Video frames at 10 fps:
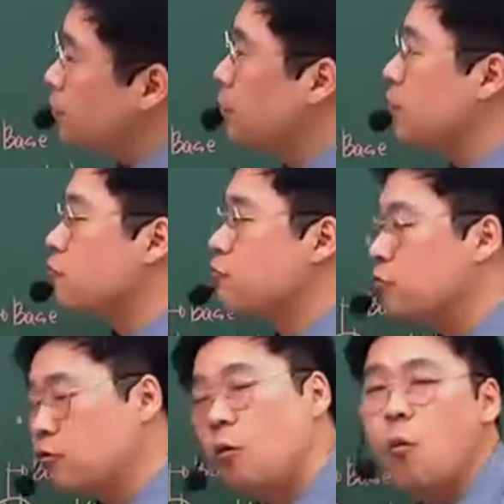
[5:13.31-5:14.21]
분류는
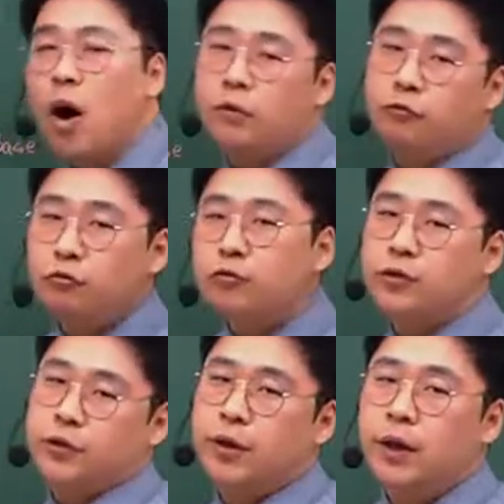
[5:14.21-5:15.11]
국도 1, 2,
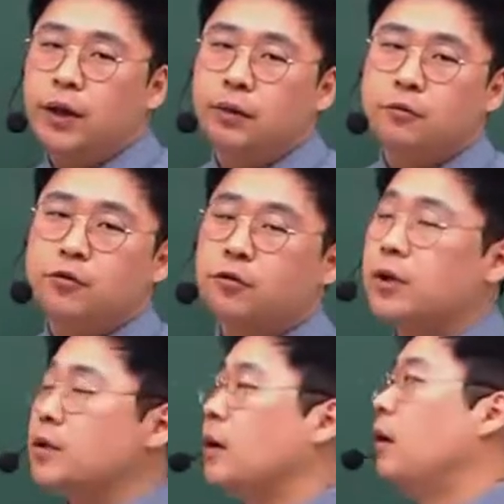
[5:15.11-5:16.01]
3 이런 식으로
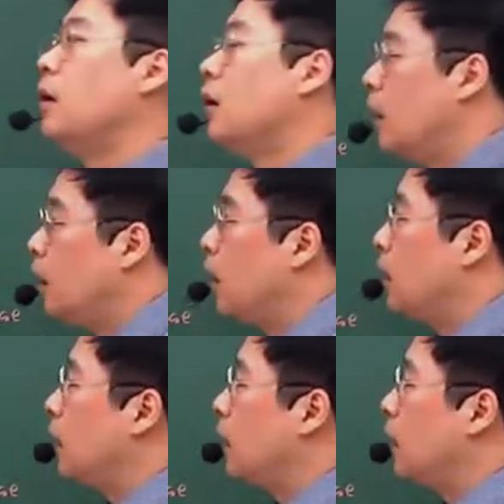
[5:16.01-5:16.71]
해서 어,